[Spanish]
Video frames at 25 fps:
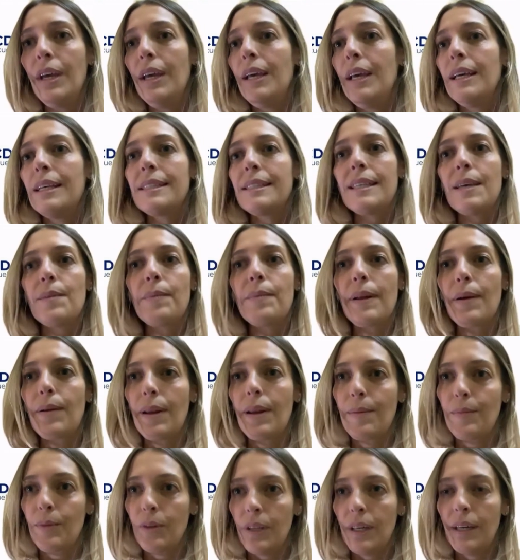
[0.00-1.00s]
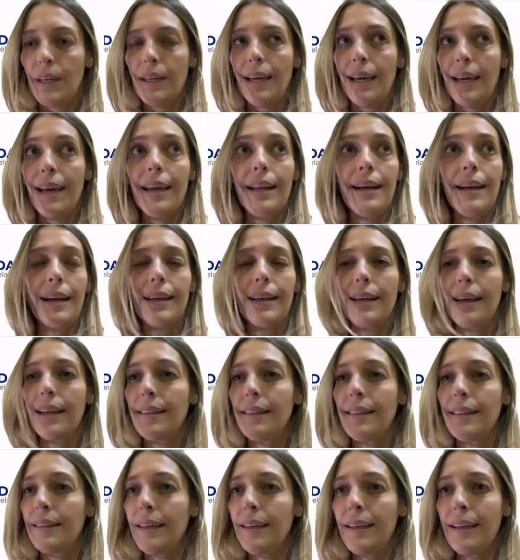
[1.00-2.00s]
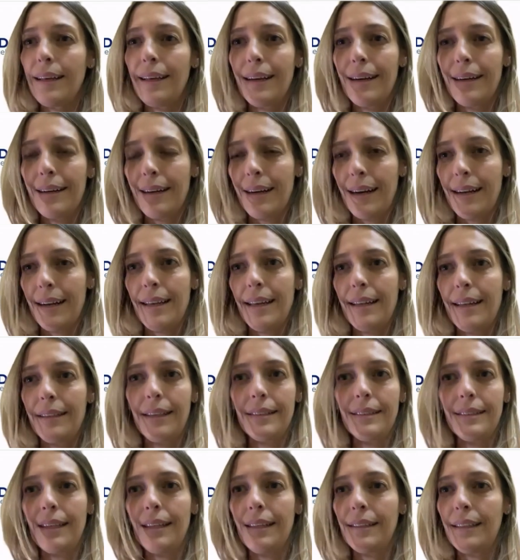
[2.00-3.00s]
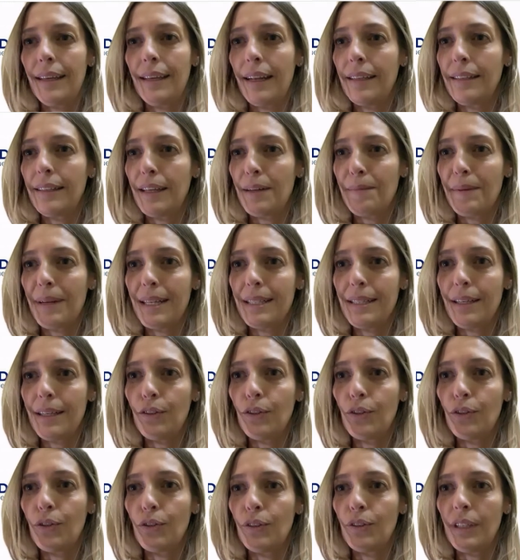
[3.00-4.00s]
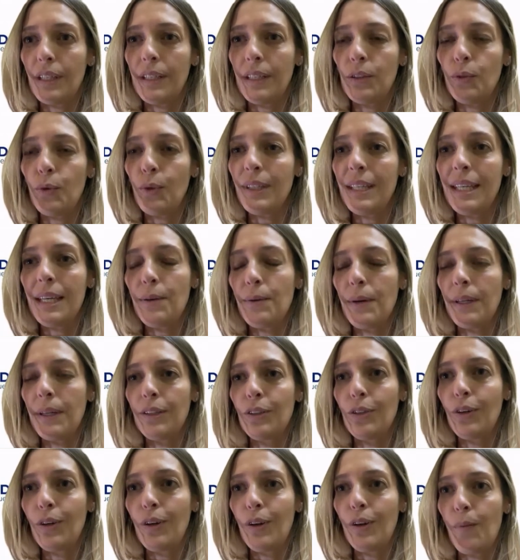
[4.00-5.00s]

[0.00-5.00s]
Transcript: siempre hablamos de que en Argentina en realidad la tasa de interés termina siendo contraintuitiva. En todos los